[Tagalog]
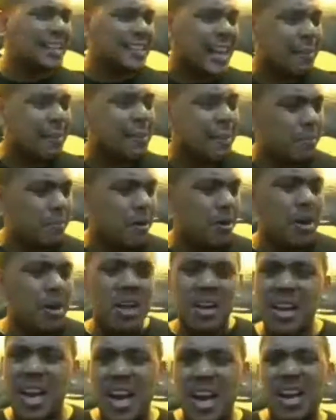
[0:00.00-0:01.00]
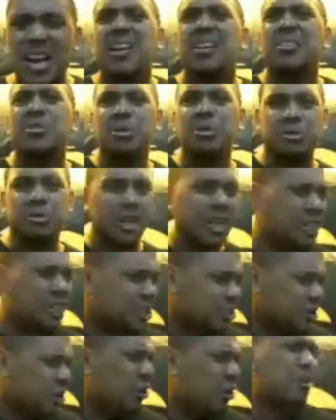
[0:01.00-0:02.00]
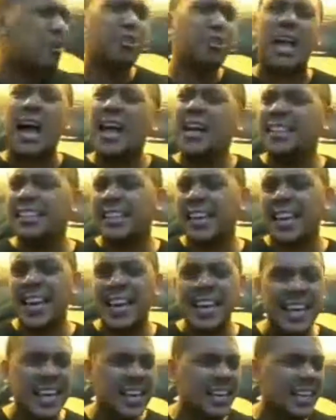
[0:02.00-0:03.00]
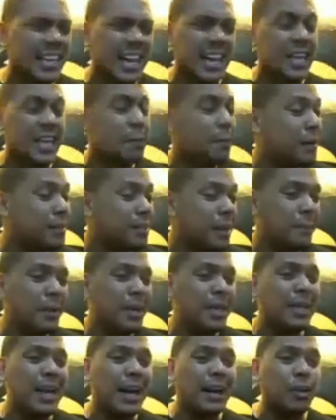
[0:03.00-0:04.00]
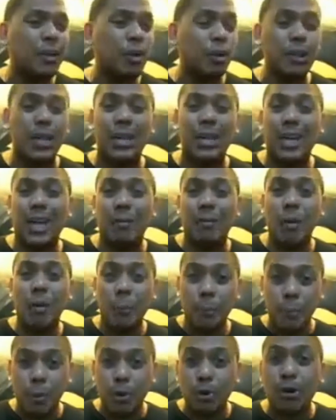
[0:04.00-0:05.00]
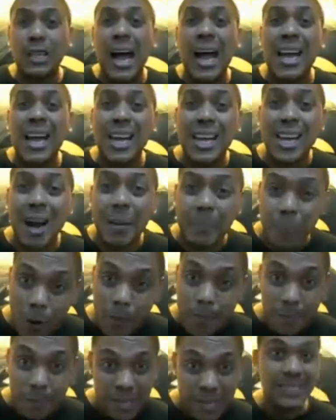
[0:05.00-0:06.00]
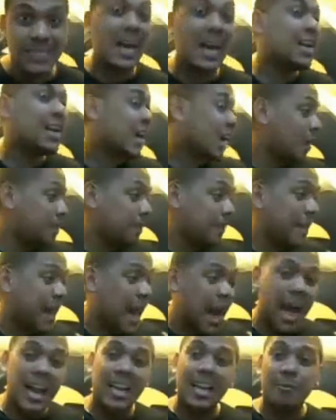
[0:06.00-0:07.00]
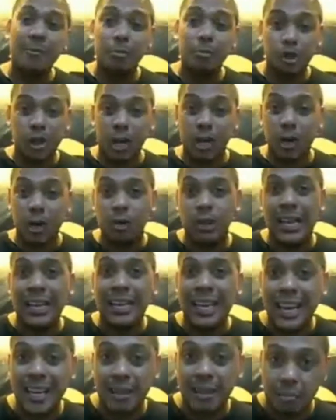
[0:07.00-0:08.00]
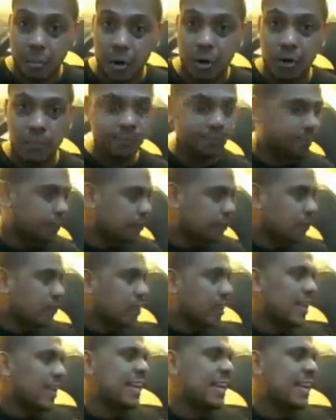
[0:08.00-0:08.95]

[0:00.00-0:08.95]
sinasabi mo na nutrition dahil sa ganyan, yan ang ibig sabihin ng clothing line mo, putang ina mo, Sana ay pinangalan mo sa clothing line mo,